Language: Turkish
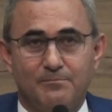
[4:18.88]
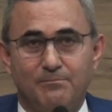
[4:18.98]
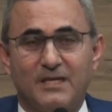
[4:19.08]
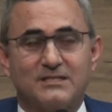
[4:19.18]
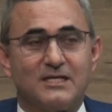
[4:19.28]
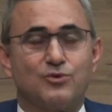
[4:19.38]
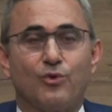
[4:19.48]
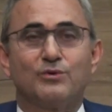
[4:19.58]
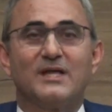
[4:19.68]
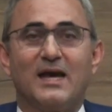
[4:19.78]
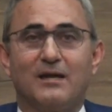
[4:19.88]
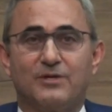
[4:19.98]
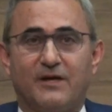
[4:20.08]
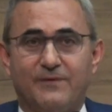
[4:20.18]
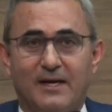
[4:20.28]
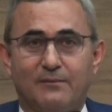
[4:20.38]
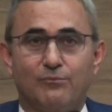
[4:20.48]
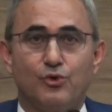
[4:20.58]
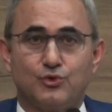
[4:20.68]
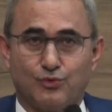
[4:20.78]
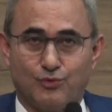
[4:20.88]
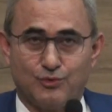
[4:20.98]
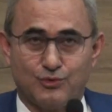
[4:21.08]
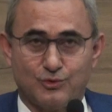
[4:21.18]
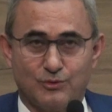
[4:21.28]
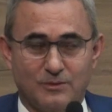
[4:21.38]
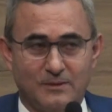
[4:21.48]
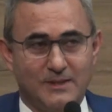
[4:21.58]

başka sorunlarla bu defa boğuştururuz.